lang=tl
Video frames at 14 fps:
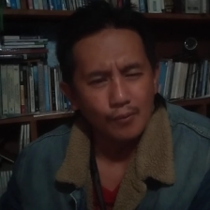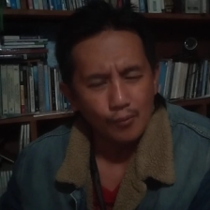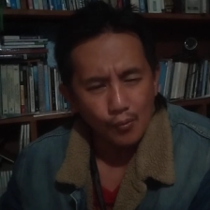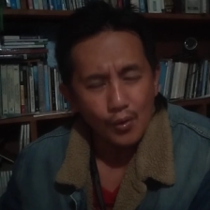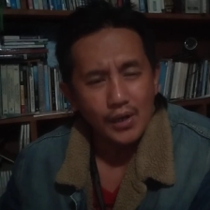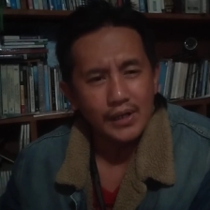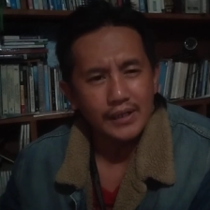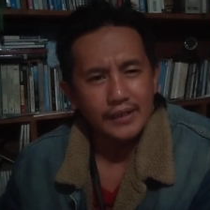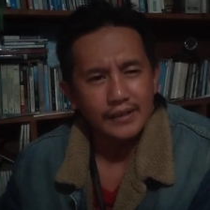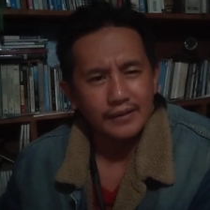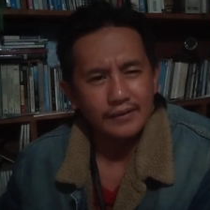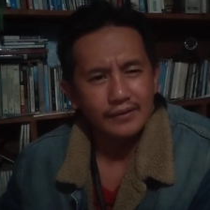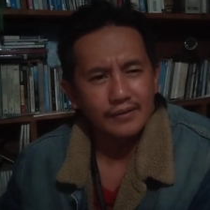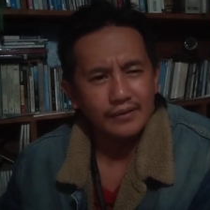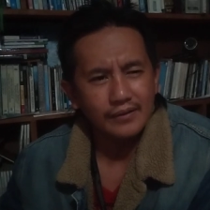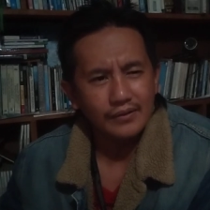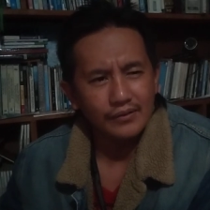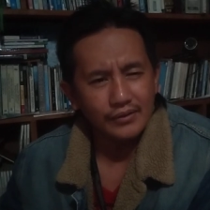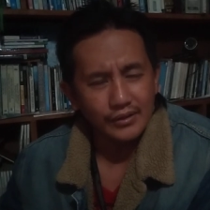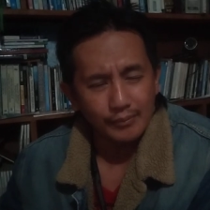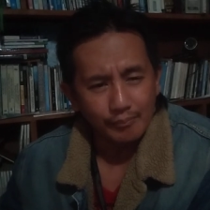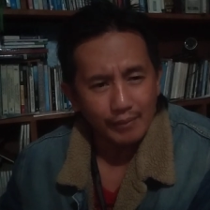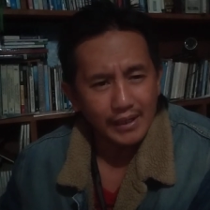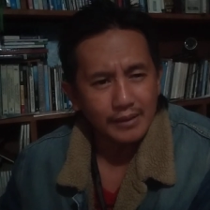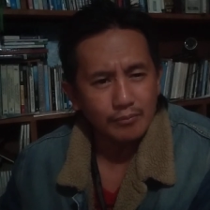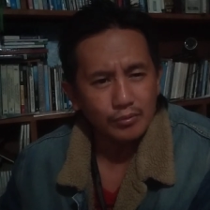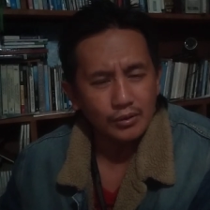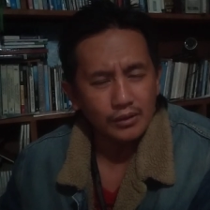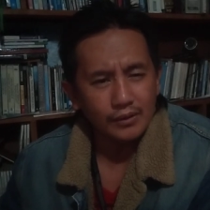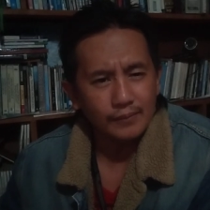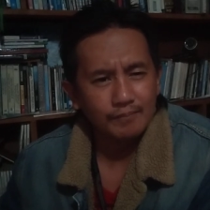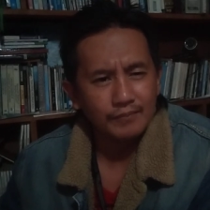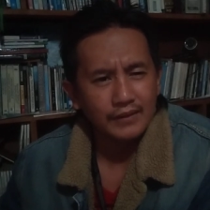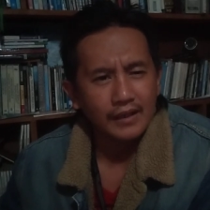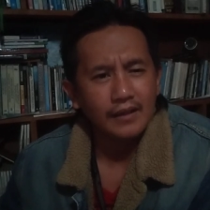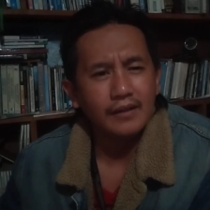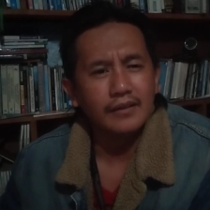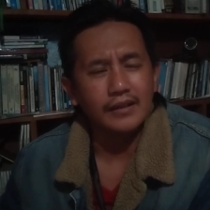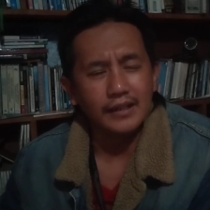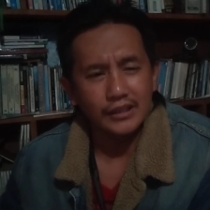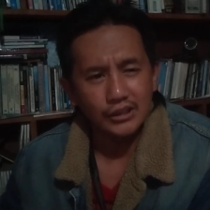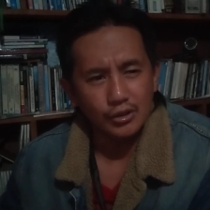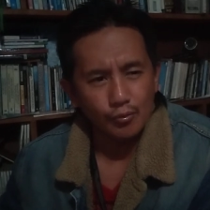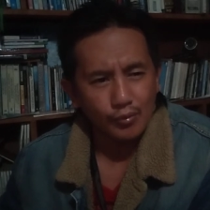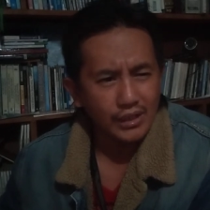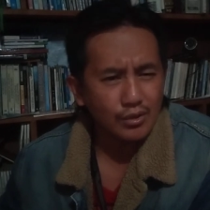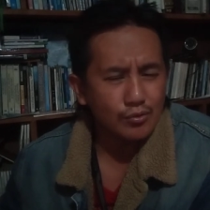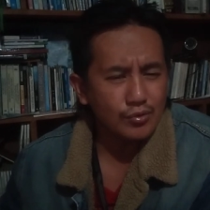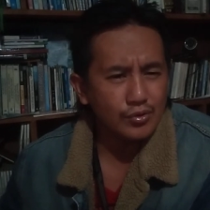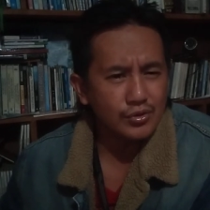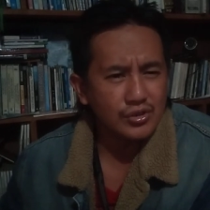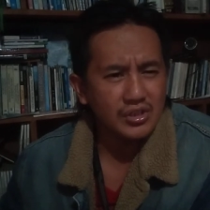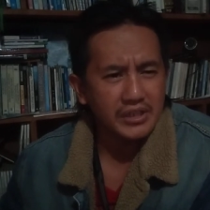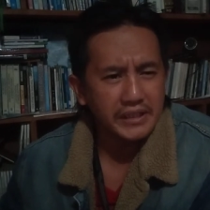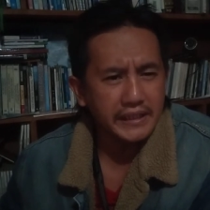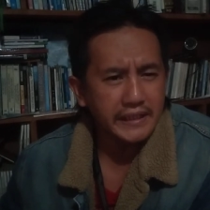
why the Bible dagiti records kan